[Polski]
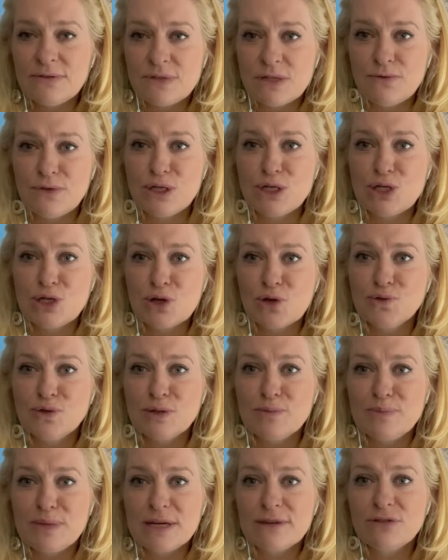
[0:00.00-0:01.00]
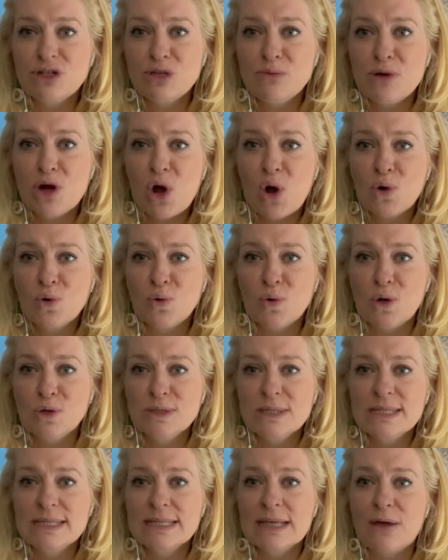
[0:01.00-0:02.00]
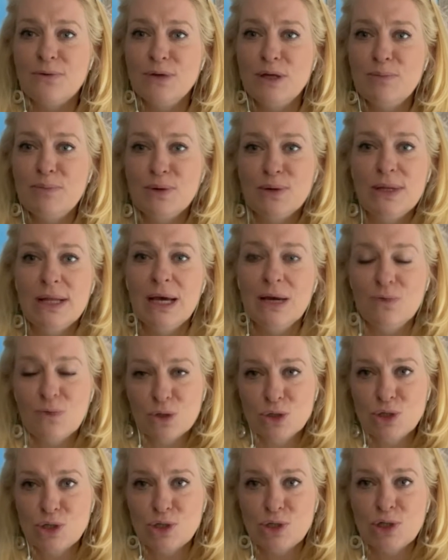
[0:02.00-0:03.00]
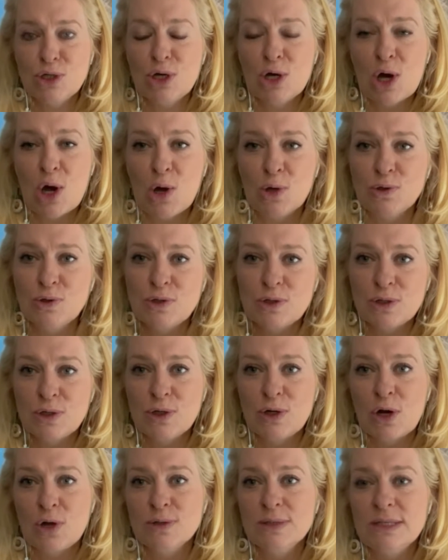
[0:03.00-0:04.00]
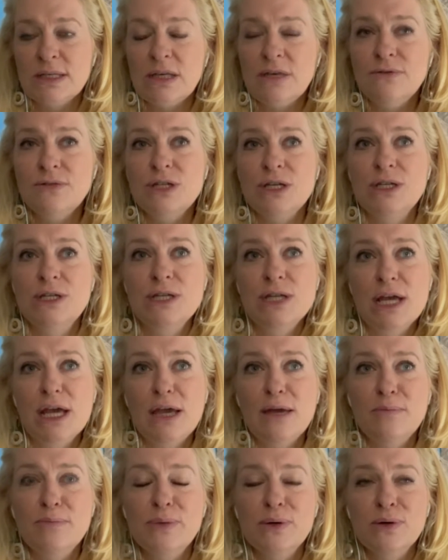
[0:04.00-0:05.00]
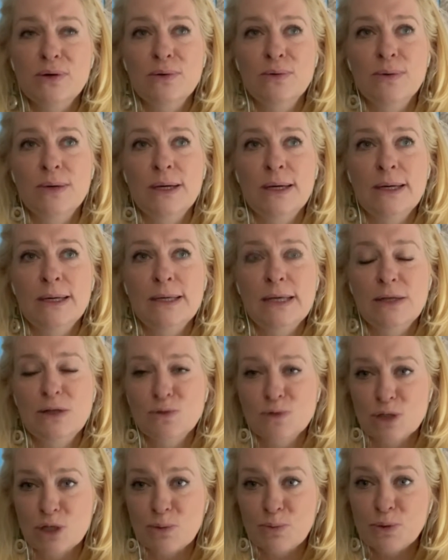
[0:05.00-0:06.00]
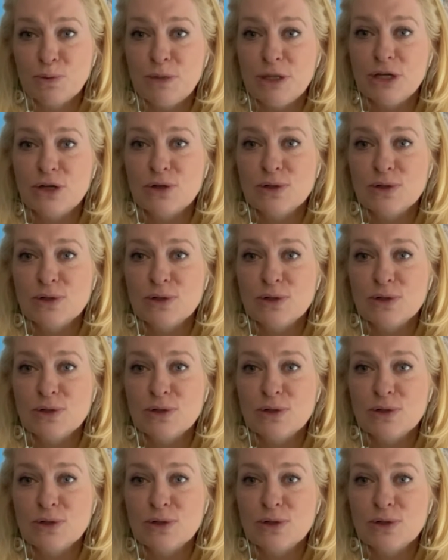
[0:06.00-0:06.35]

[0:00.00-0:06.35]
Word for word: w 1991 roku odzyskał niepodległość e, od Rosji. Wcześniej był e, jedną z republik